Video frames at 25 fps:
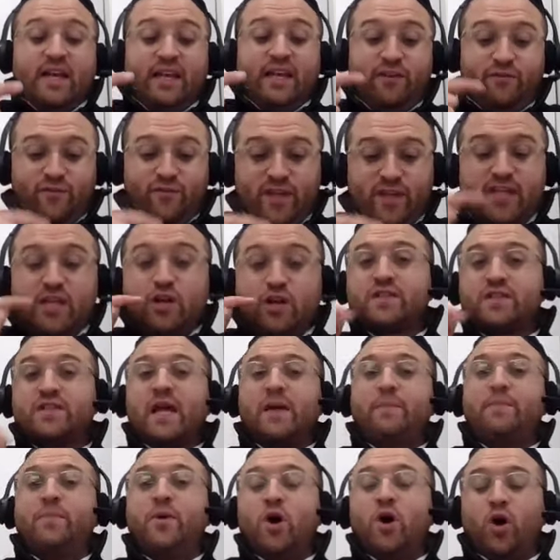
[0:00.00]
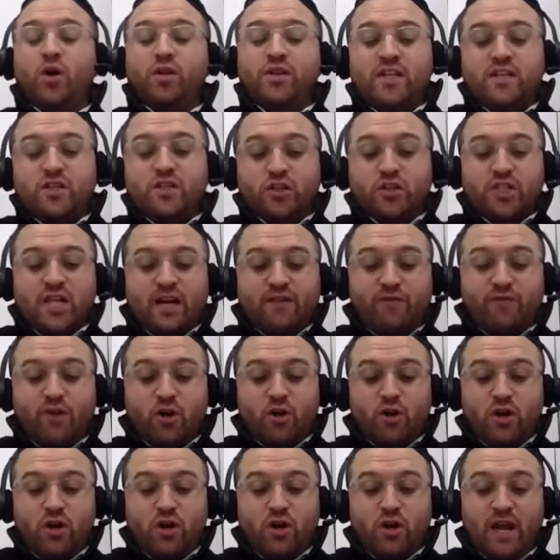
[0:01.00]
il finit le stapler en disant chaque fois
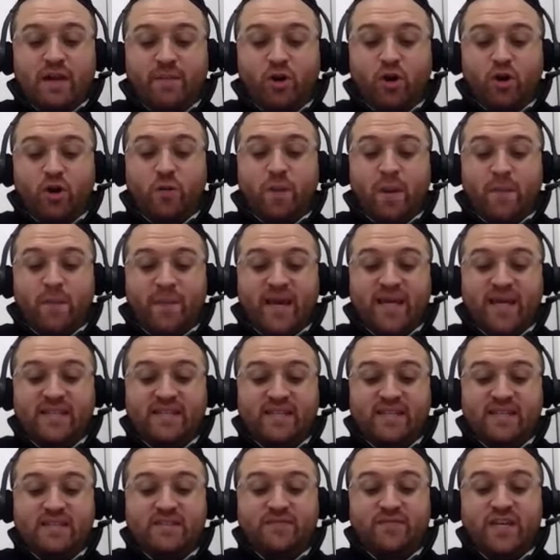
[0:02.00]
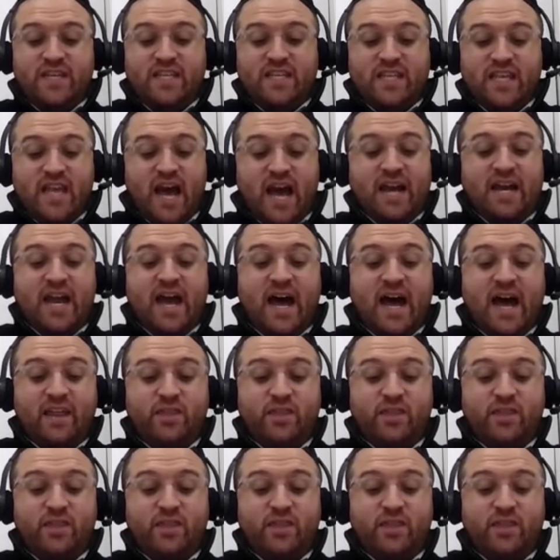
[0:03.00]
que la maman, le papa, ils disent Quand